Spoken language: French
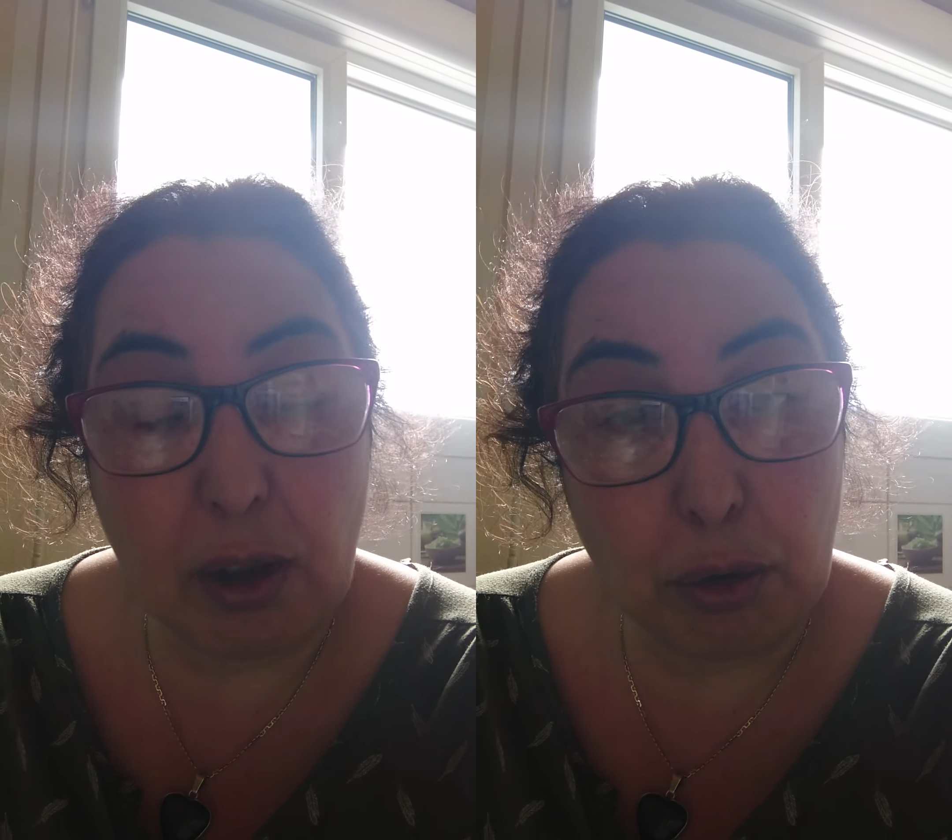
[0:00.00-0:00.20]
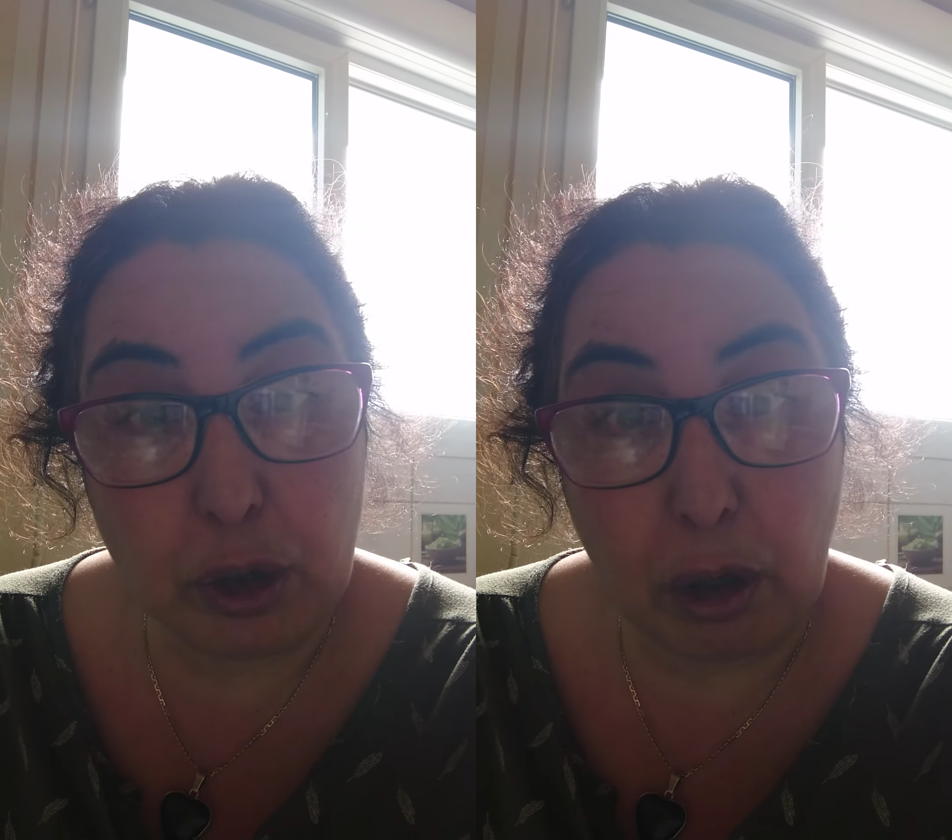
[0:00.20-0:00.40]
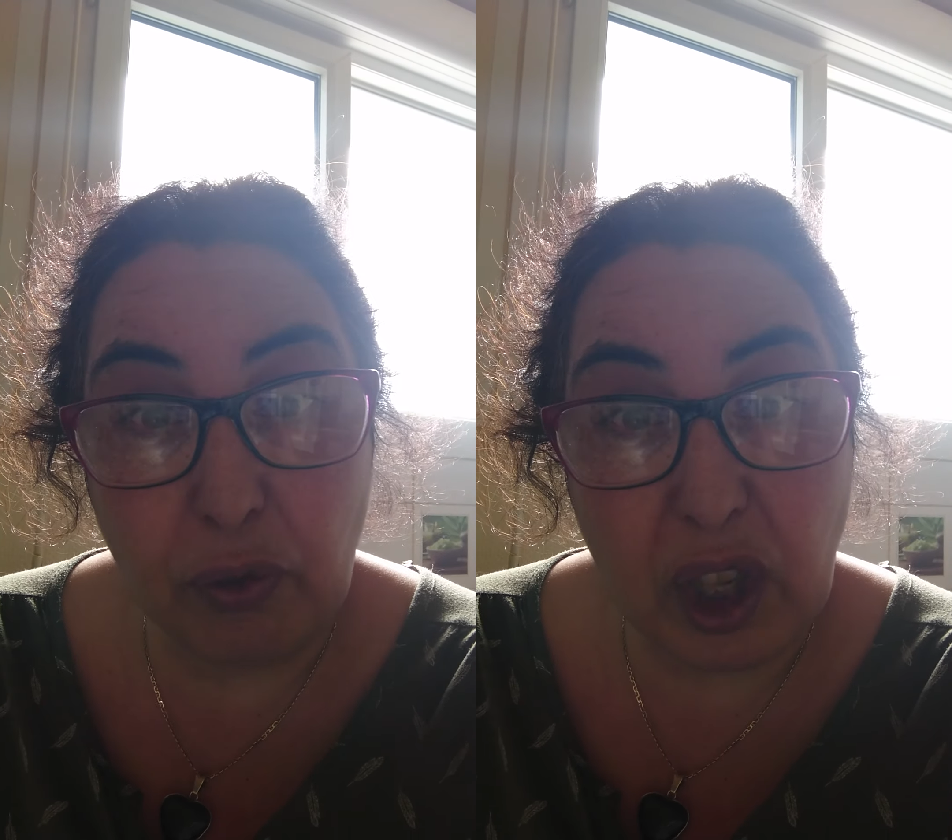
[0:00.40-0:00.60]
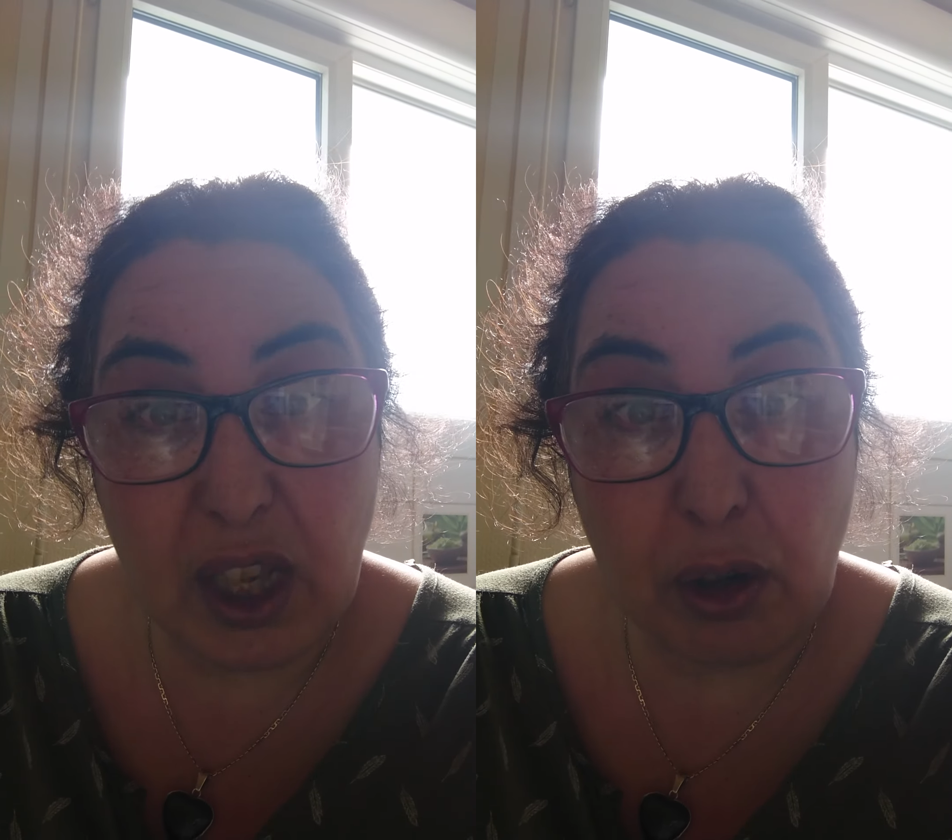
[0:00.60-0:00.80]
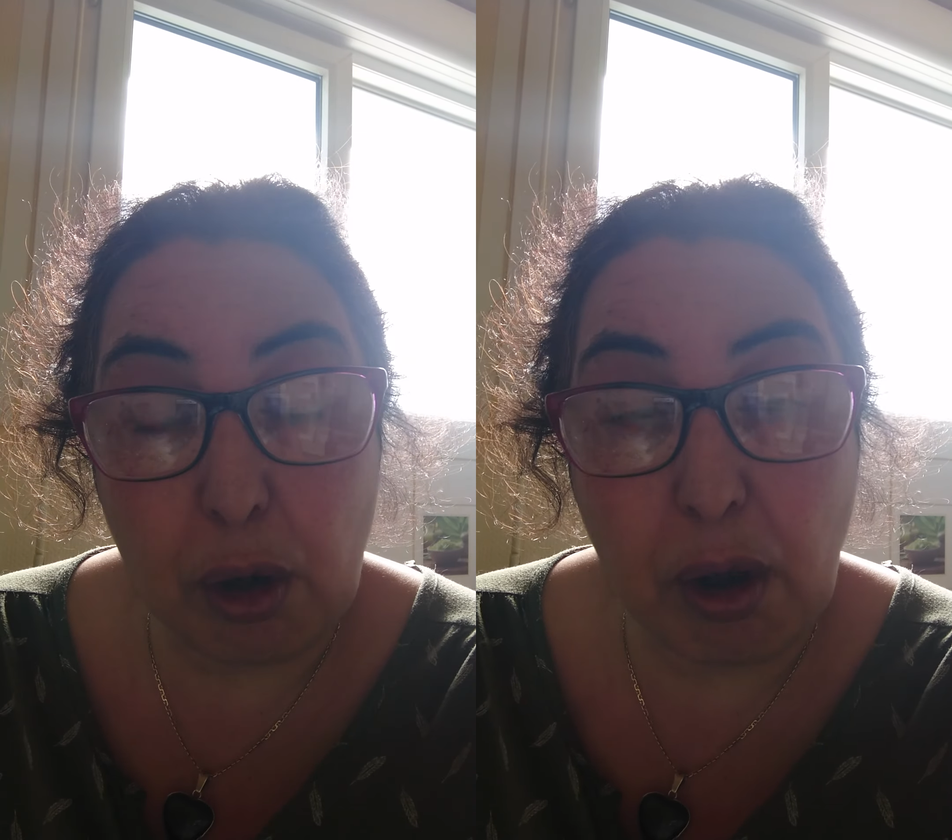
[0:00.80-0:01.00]
sa leçon de
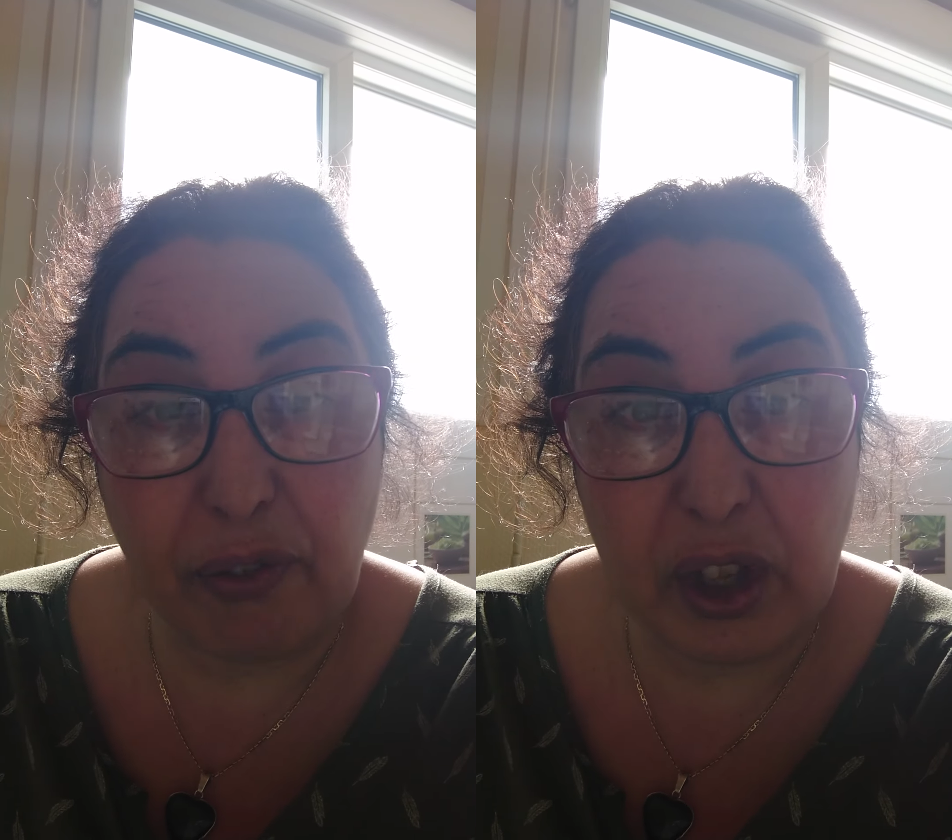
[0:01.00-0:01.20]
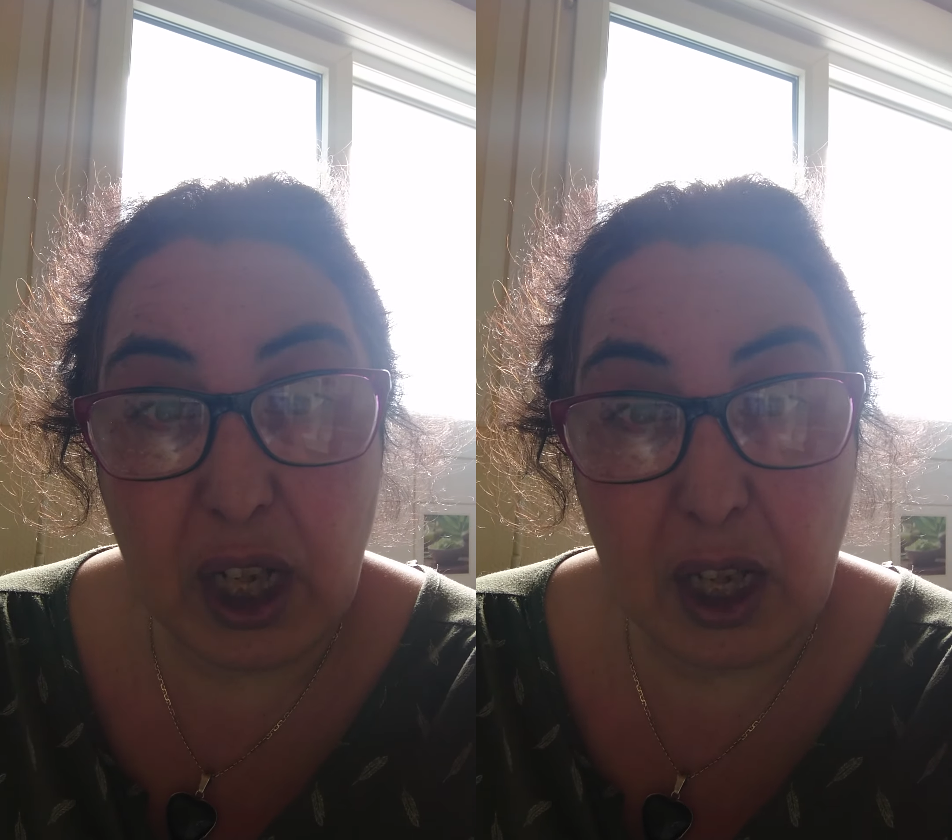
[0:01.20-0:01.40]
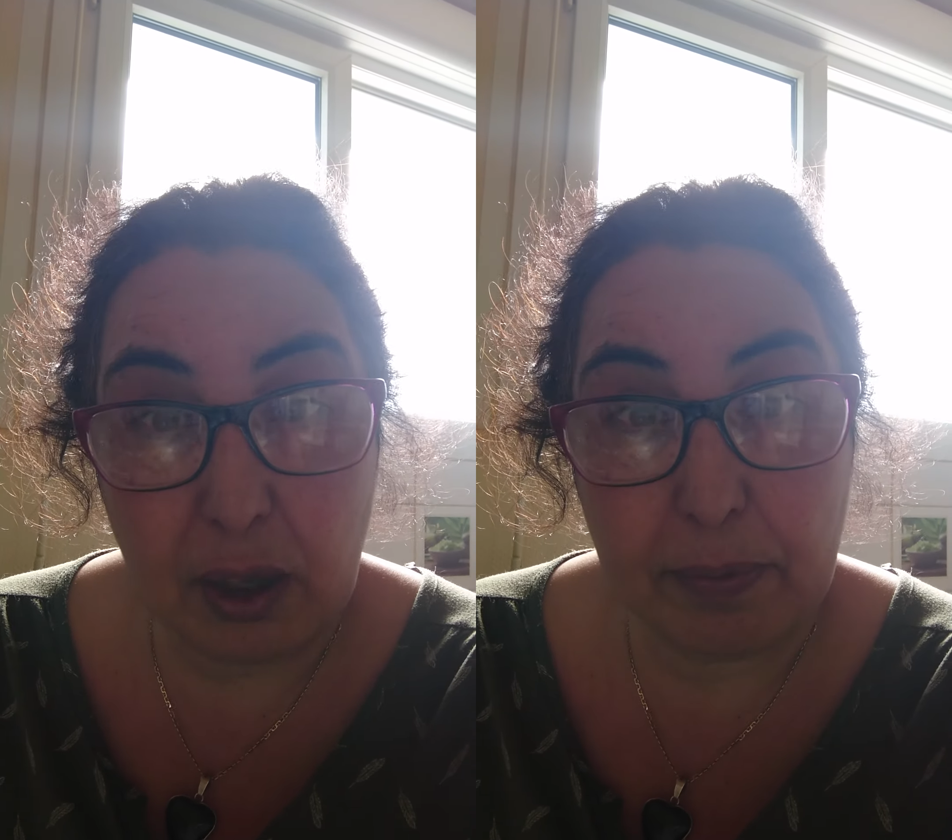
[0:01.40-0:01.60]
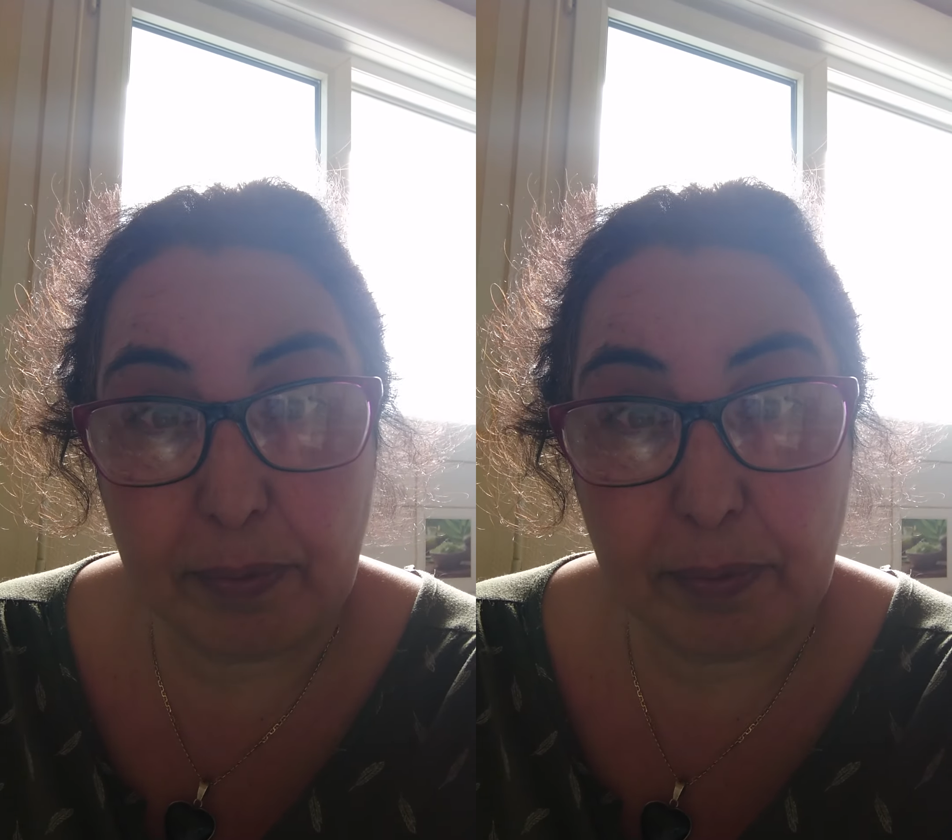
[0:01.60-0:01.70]
vie d'être confinée.